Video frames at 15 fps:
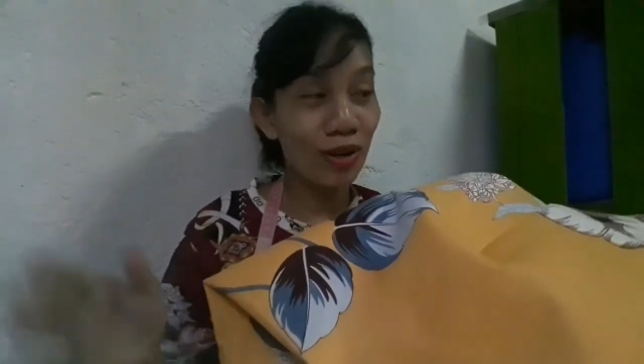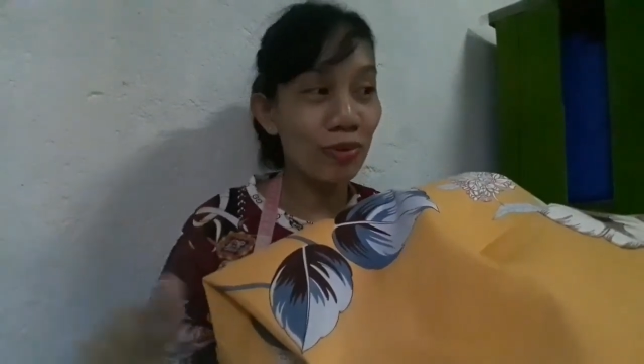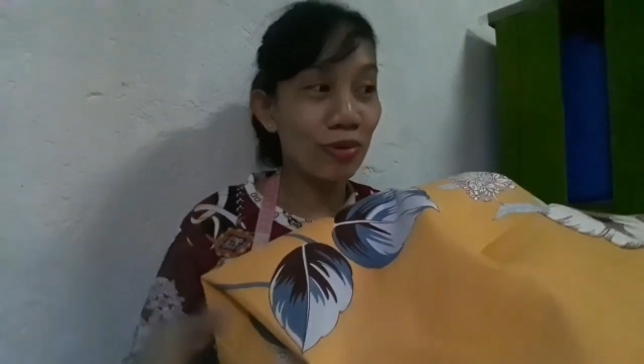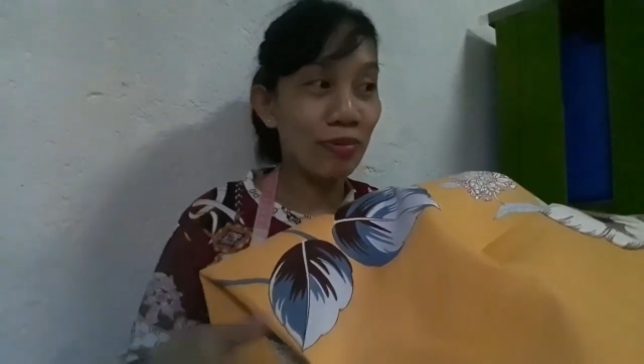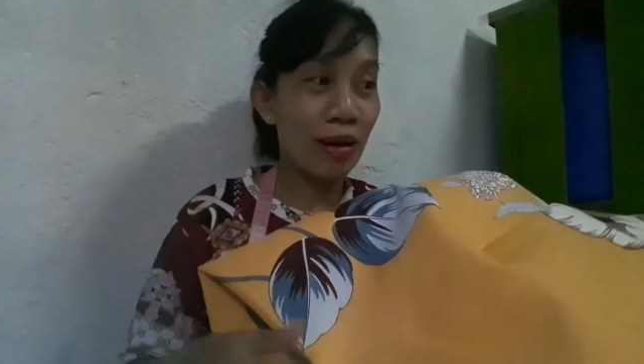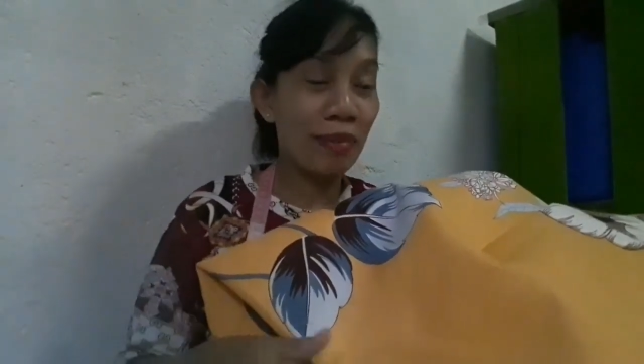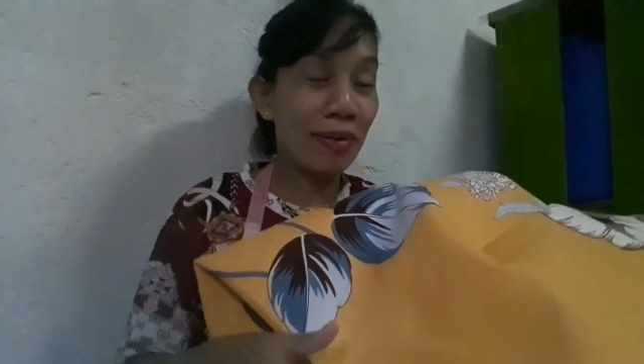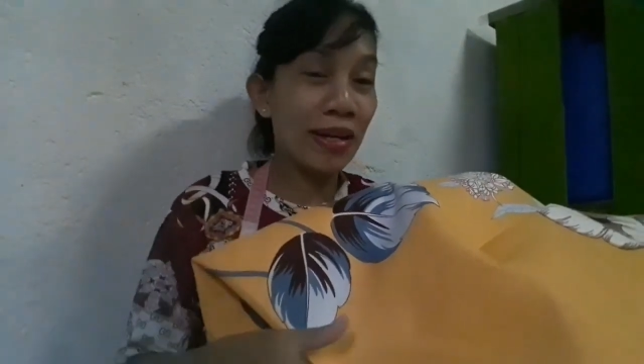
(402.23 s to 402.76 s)

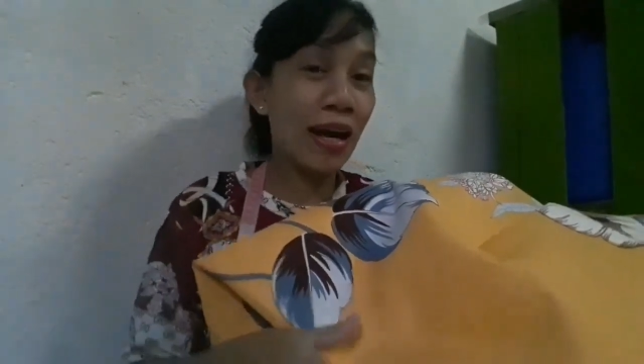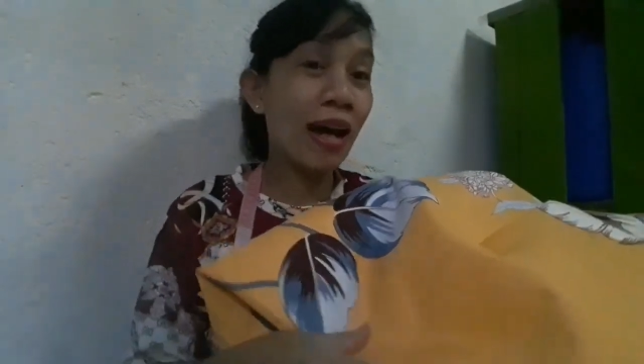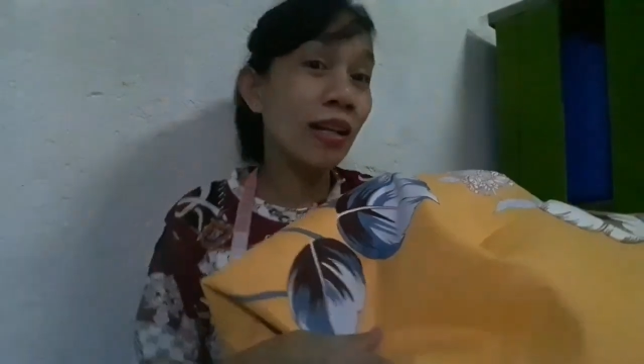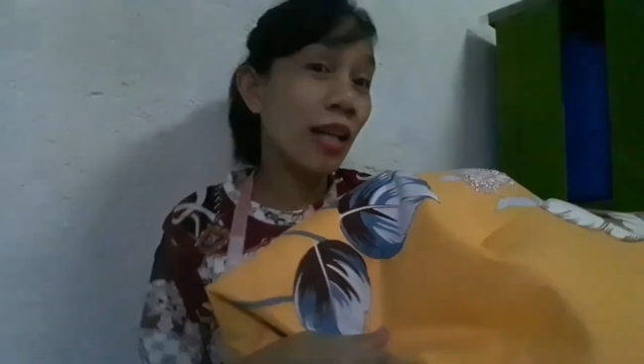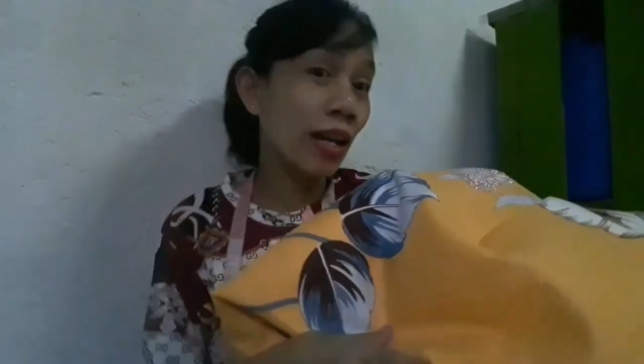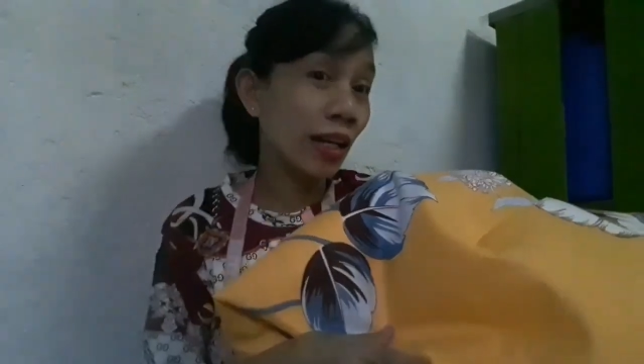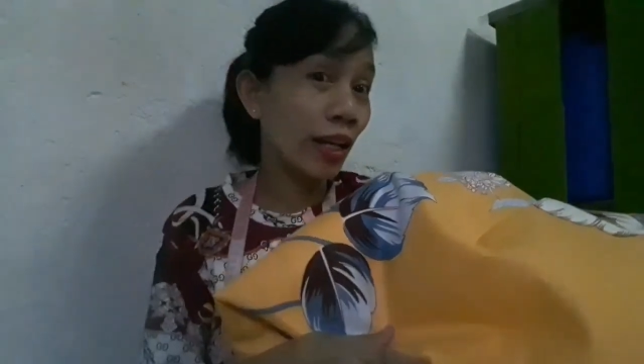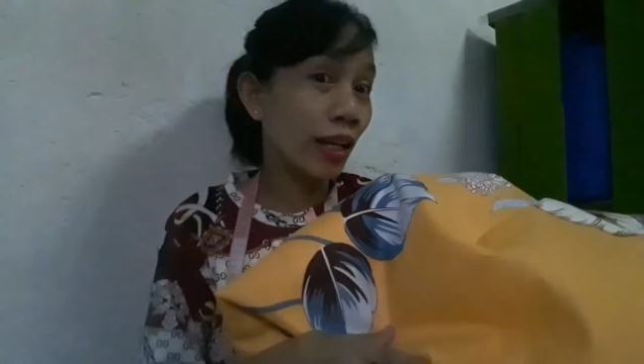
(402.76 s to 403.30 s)
gawin mamaya
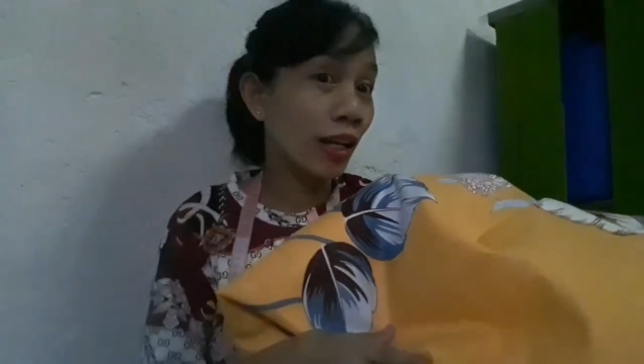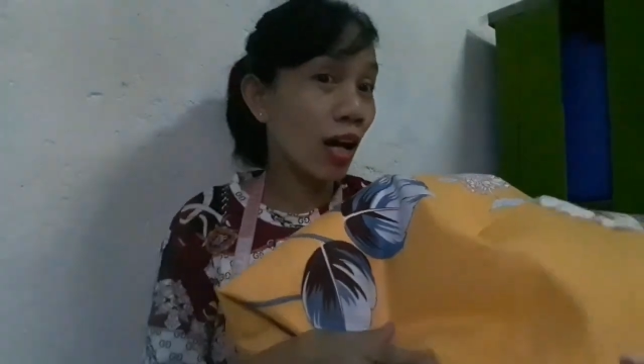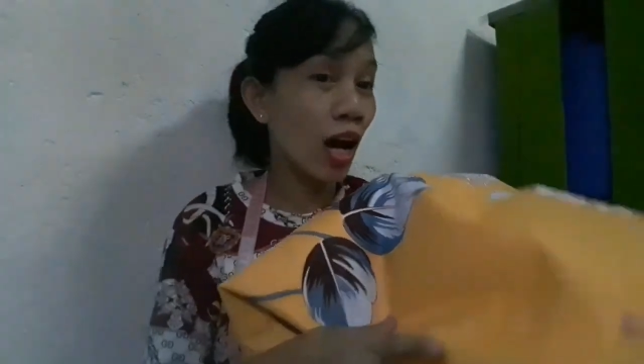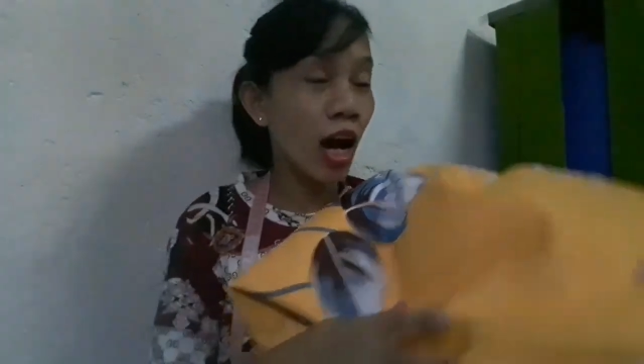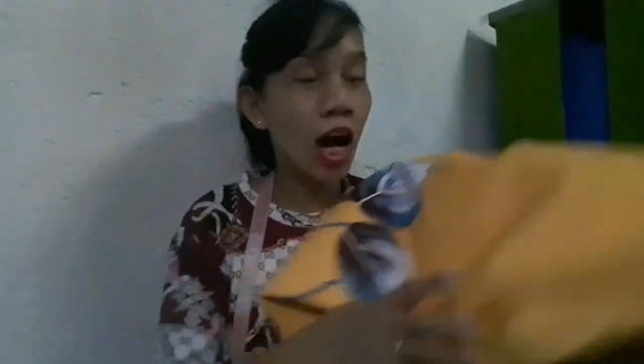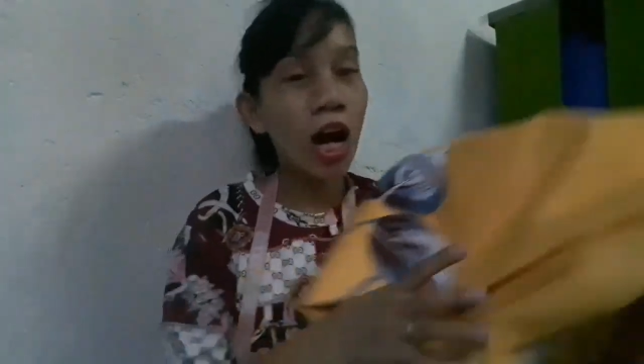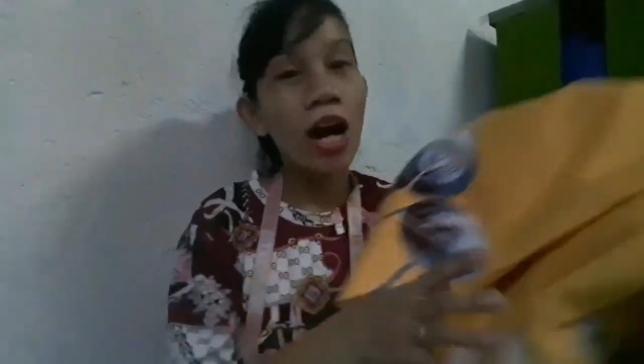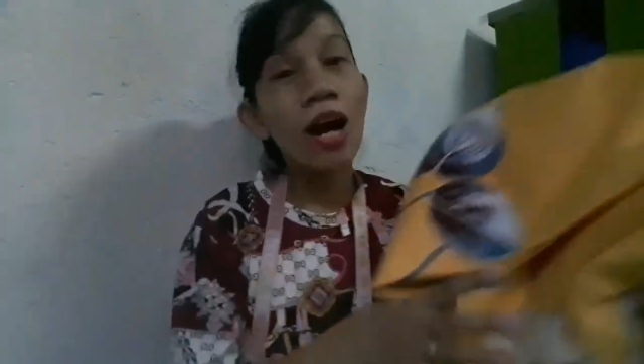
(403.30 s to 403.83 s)
dahil
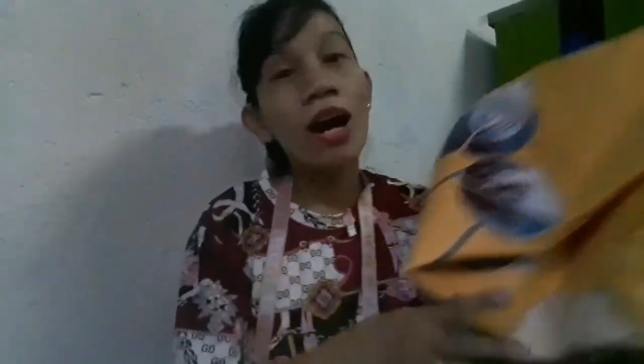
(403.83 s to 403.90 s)
uh,